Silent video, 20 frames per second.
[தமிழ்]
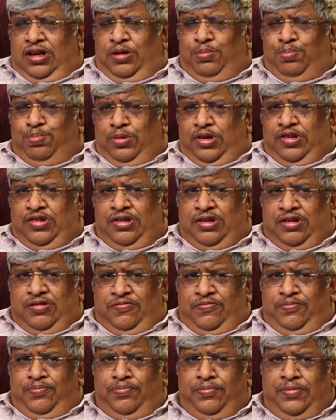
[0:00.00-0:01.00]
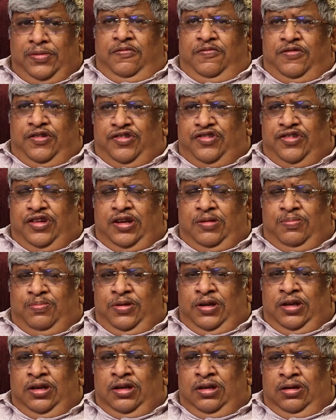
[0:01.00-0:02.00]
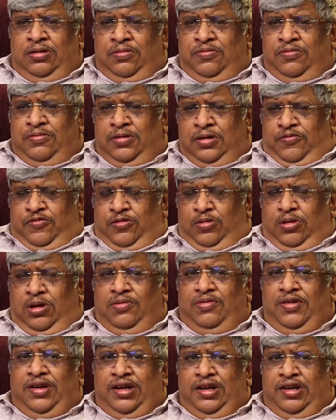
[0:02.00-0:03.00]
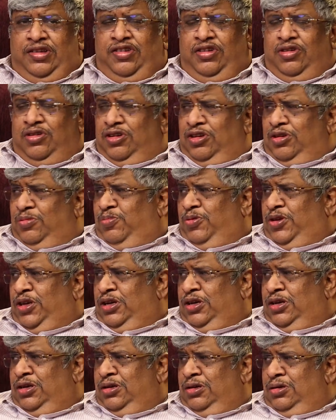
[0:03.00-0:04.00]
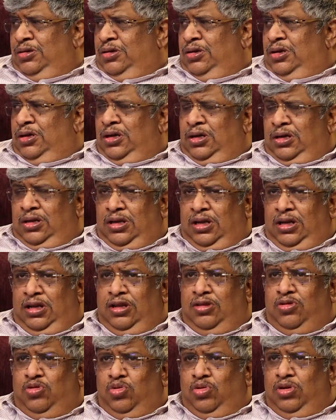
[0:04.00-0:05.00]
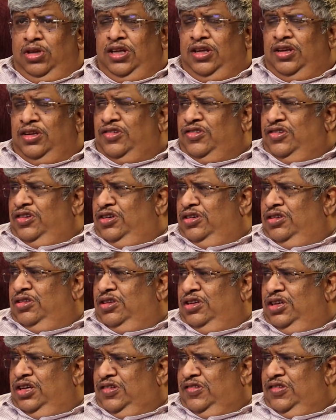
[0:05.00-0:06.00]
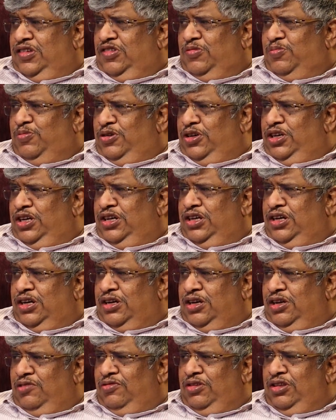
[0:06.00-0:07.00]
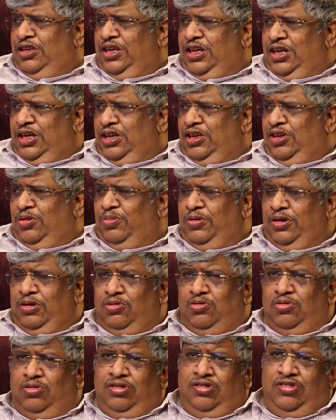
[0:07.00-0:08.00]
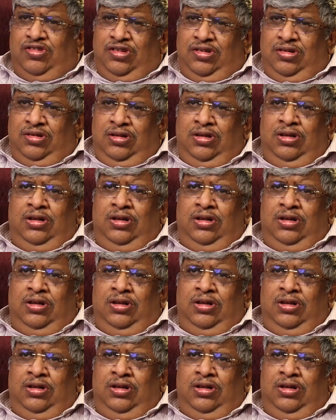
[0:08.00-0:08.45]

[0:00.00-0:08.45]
அண்ட் பாசிட்டிவ் ஃப்ரெஷ்ஷாக இருப்பீங்க ஃபுல் ஆஃப் எனர்ஜியோடு இருப்பீங்க நல்லா தூங்கி ரெஸ்ட் எடுத்து எக்ஸசைஸ் பண்ணி கரெக்டாக வந்து இறங்கியிருப்பீங்க குளிச்சு